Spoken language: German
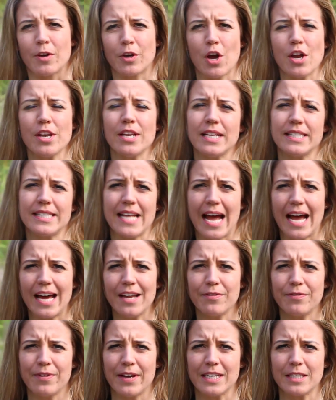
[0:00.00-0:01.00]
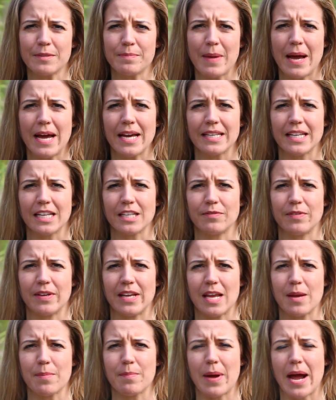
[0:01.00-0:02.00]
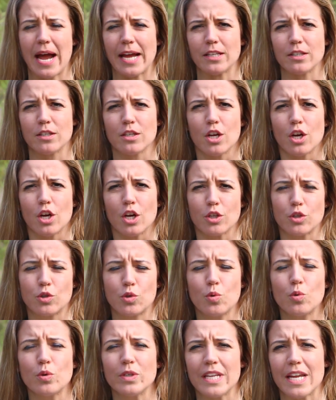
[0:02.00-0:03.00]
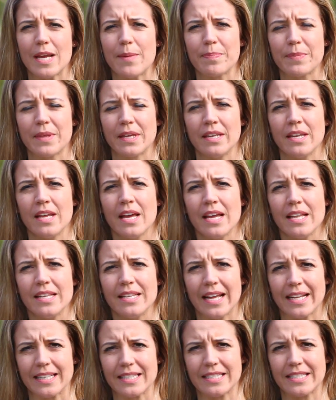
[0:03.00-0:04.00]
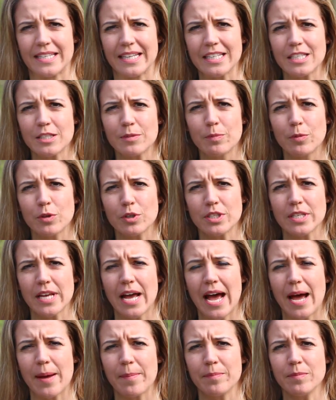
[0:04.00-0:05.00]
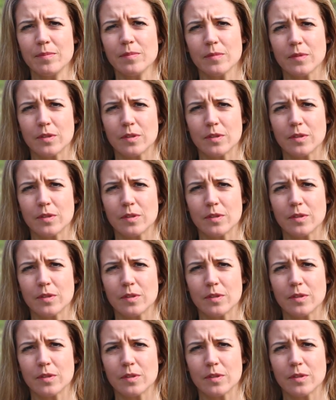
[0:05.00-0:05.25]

Wir können das daran festmachen, dass wir eben einen zunehmenden Narzissmus haben